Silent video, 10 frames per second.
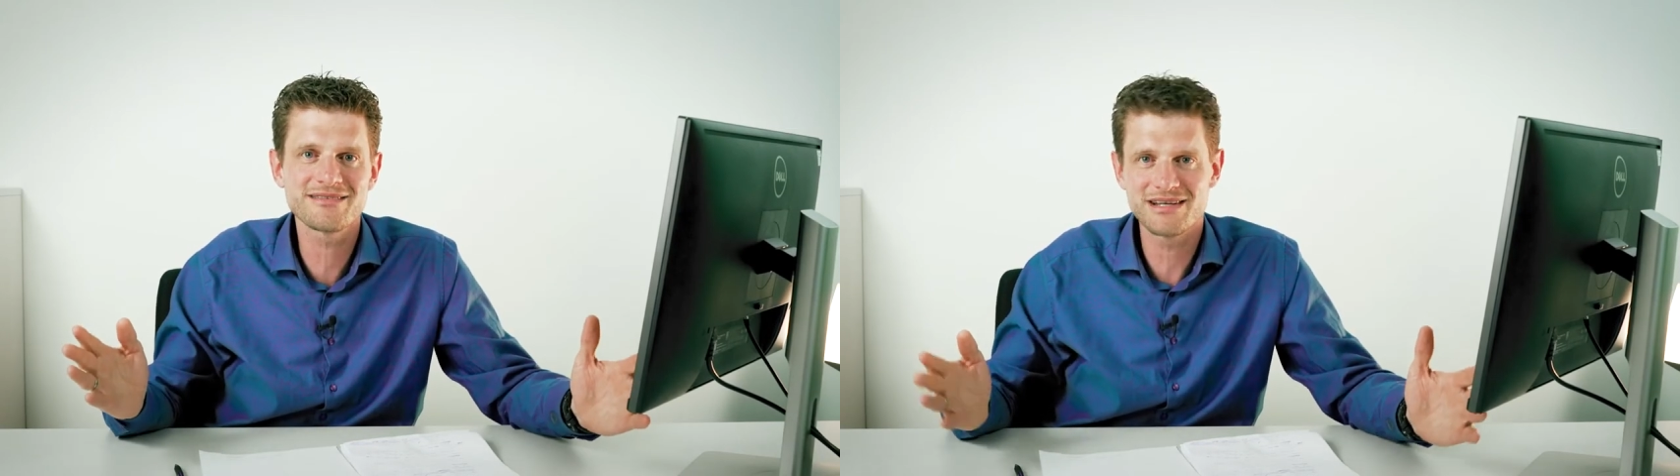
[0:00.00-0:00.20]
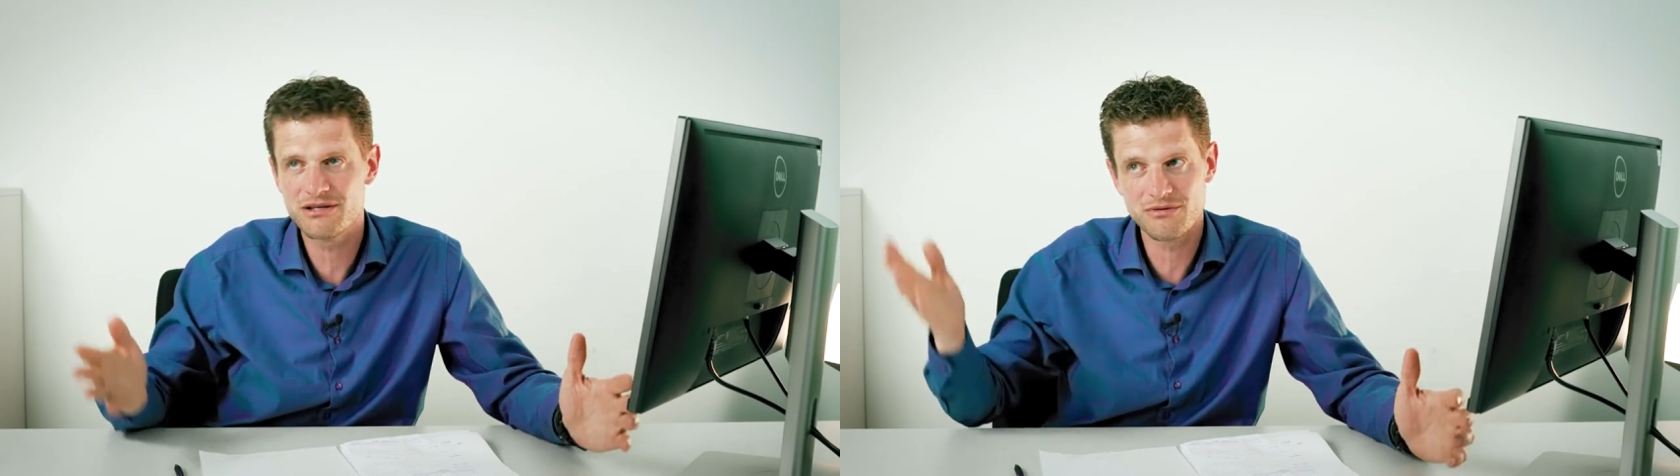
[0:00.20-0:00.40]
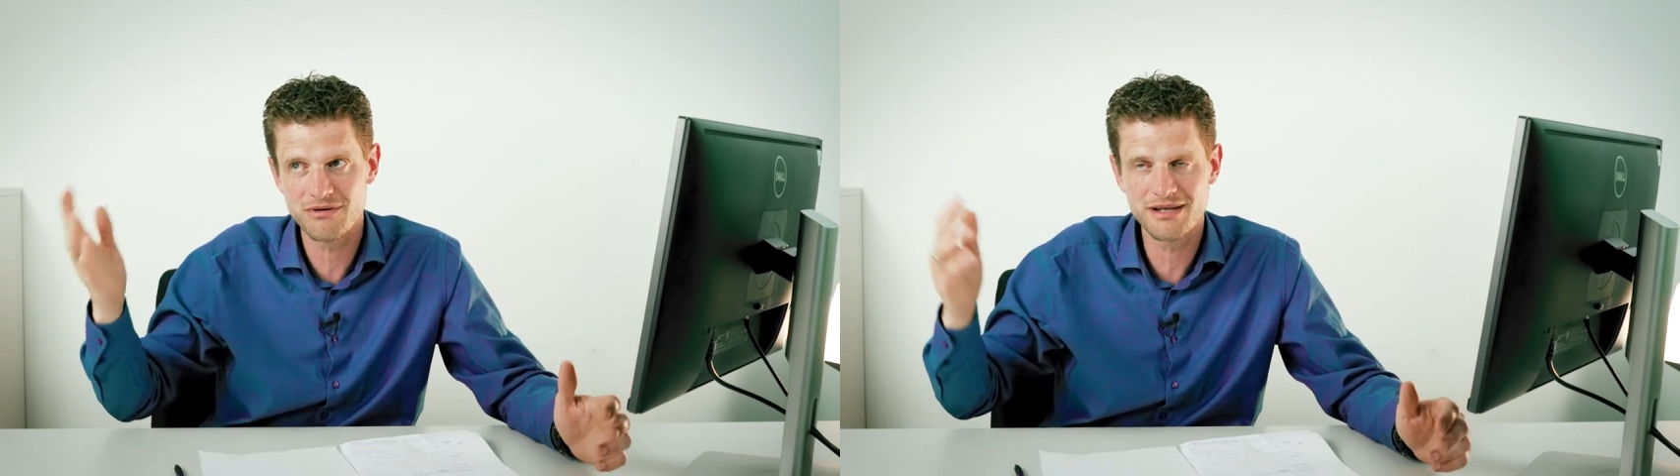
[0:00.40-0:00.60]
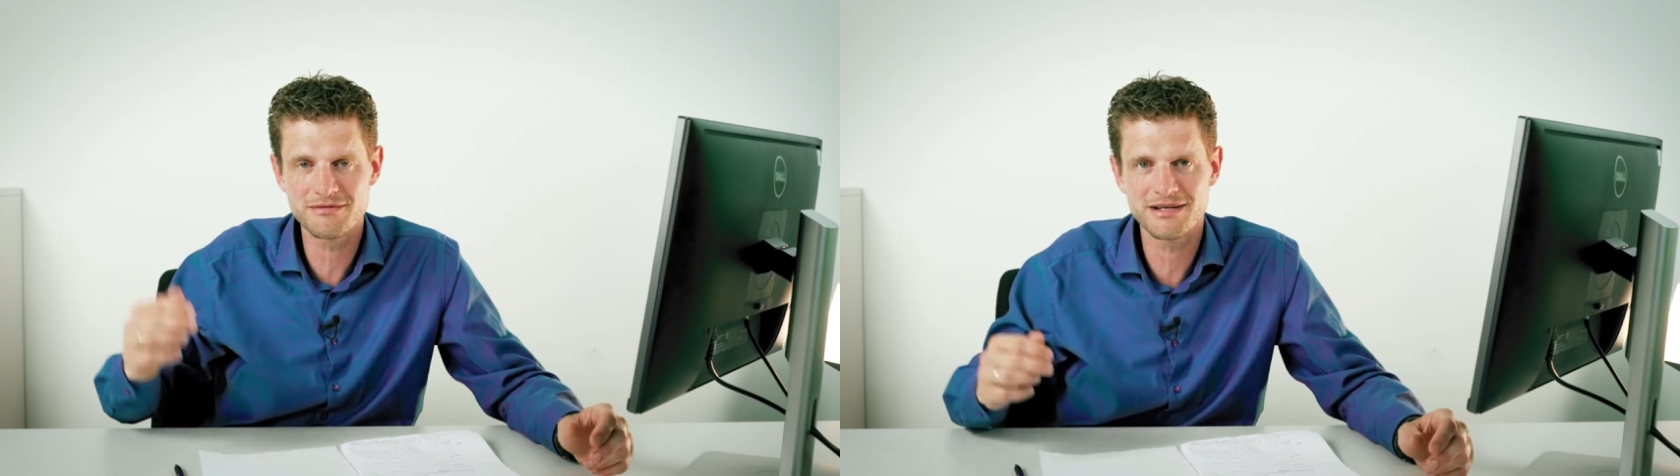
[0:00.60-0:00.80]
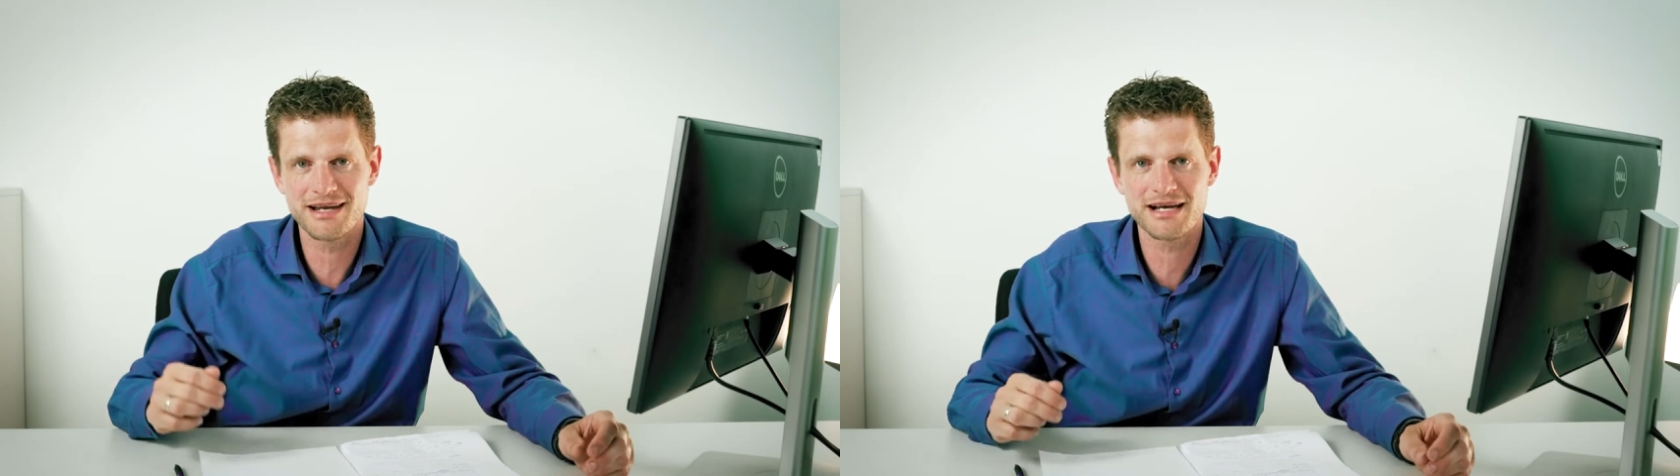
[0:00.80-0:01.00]
weil die
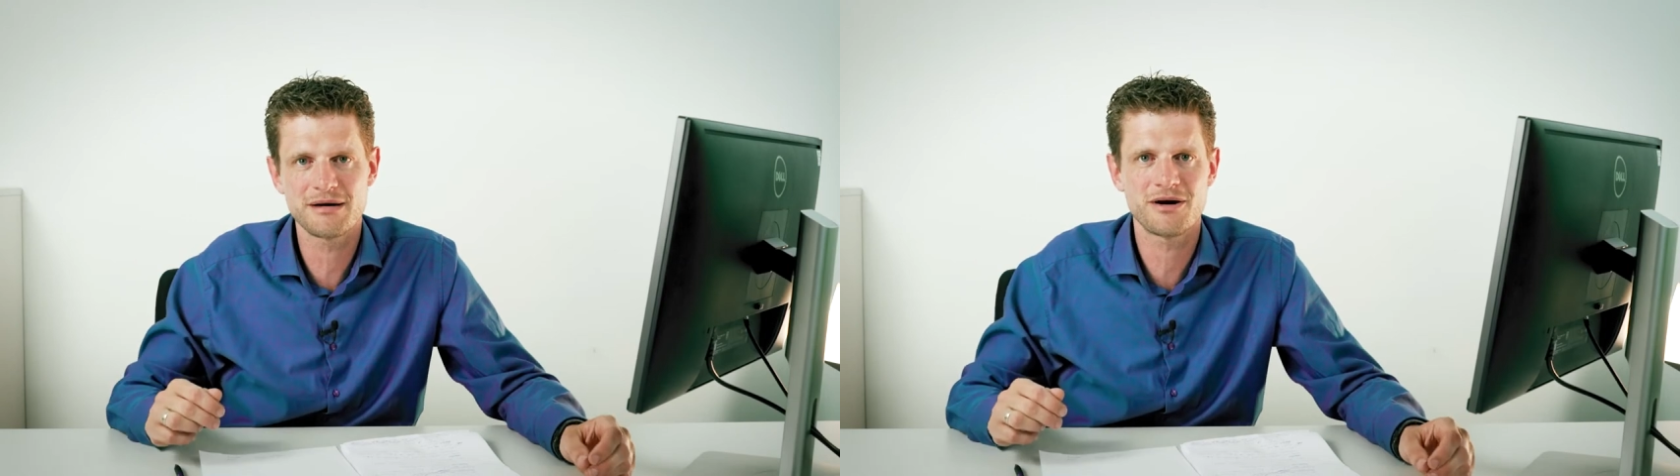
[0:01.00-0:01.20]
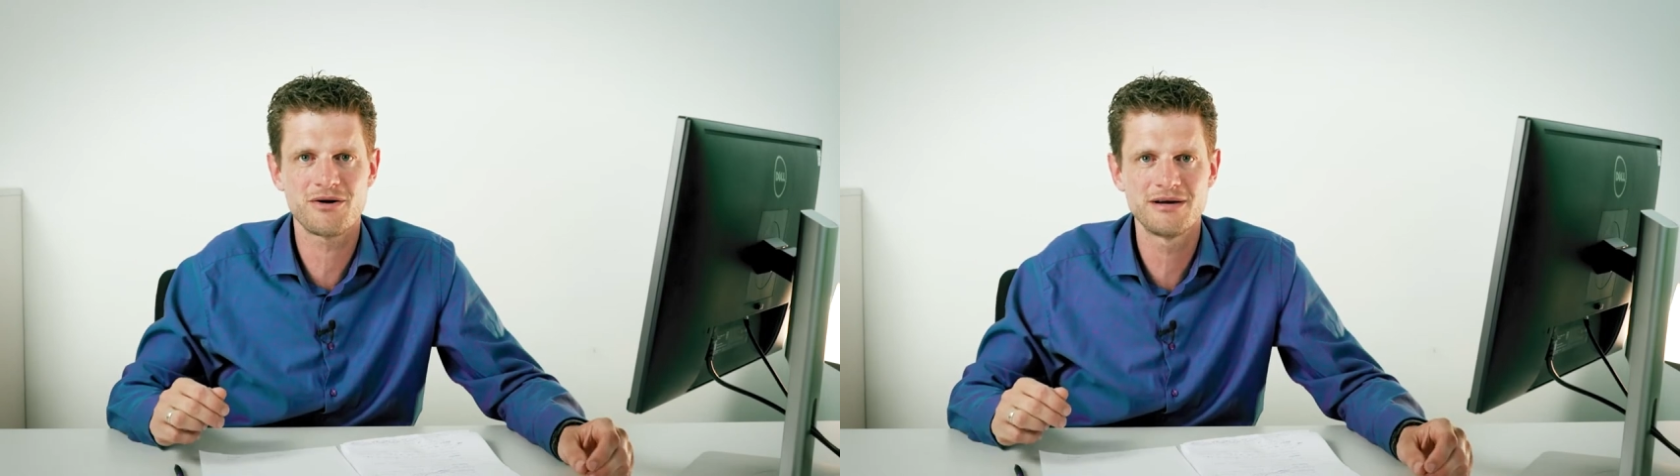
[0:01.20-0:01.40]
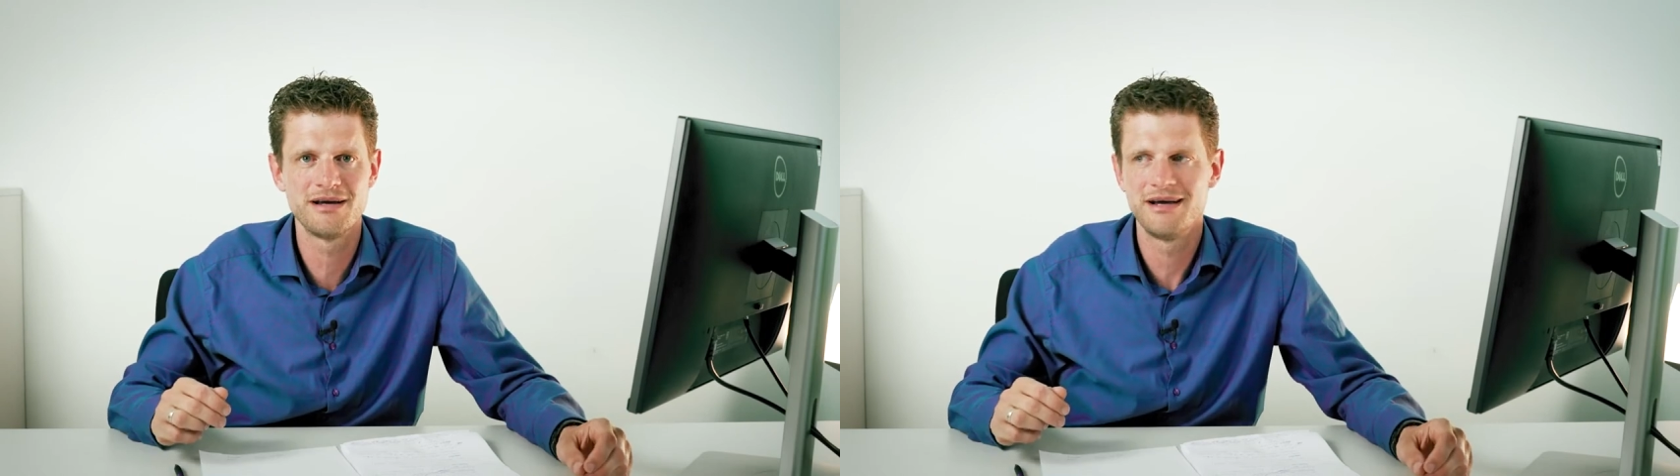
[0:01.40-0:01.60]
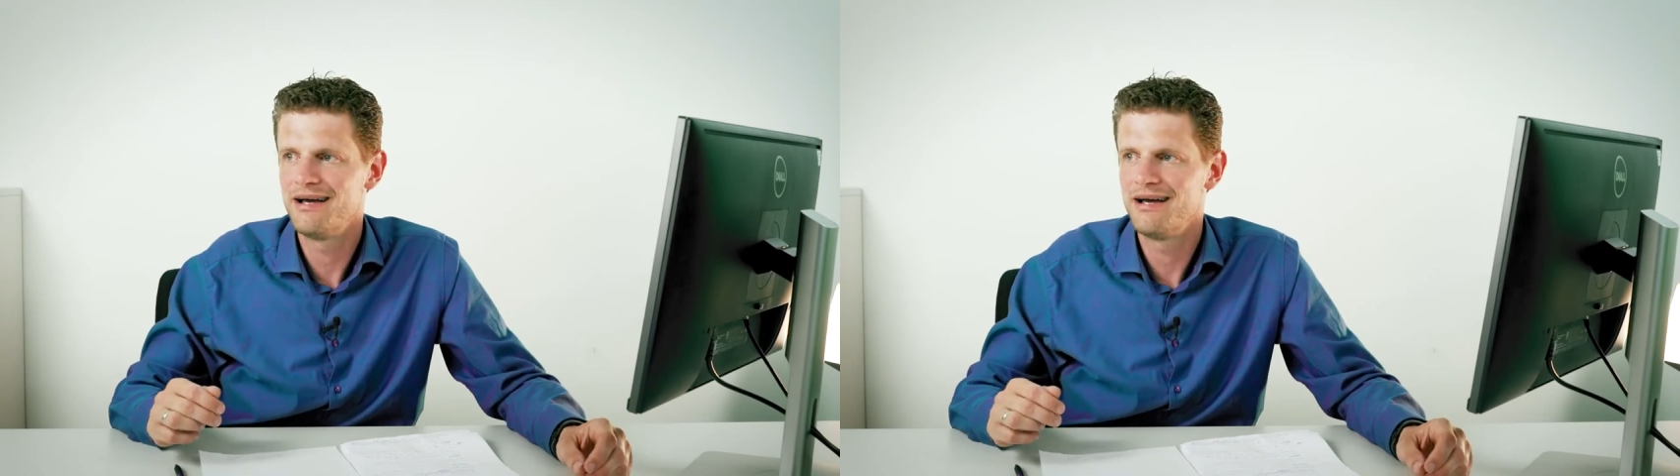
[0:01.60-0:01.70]
Kollegen wieder länger brauchen,